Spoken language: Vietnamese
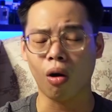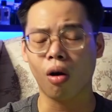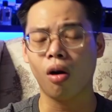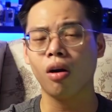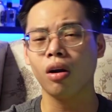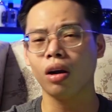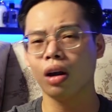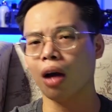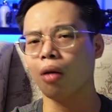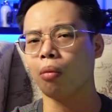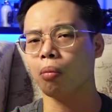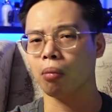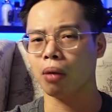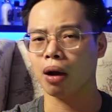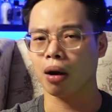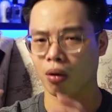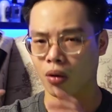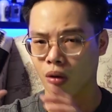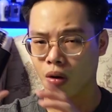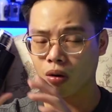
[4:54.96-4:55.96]
khó lòng
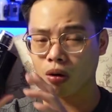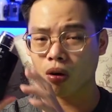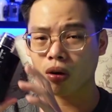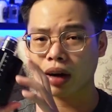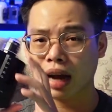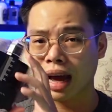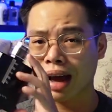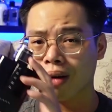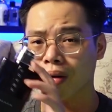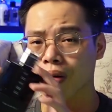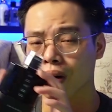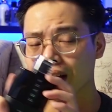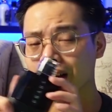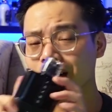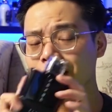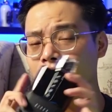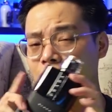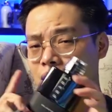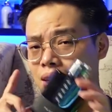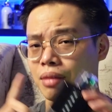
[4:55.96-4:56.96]
mà có con nào
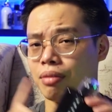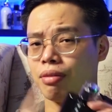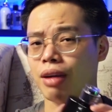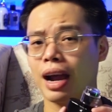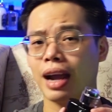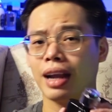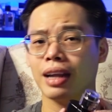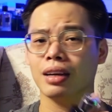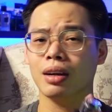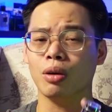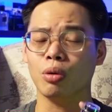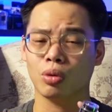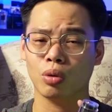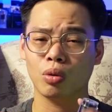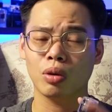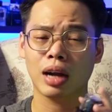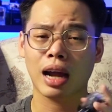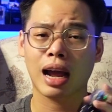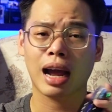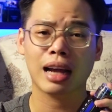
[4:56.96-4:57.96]
lên được cái vai đậu
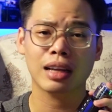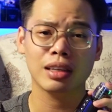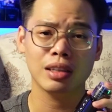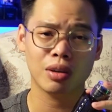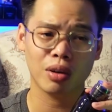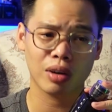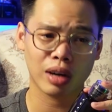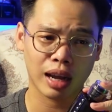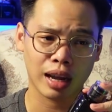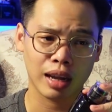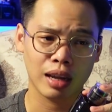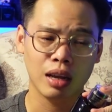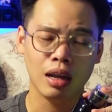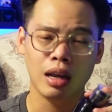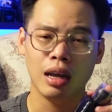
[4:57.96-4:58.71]
tôn ca như con này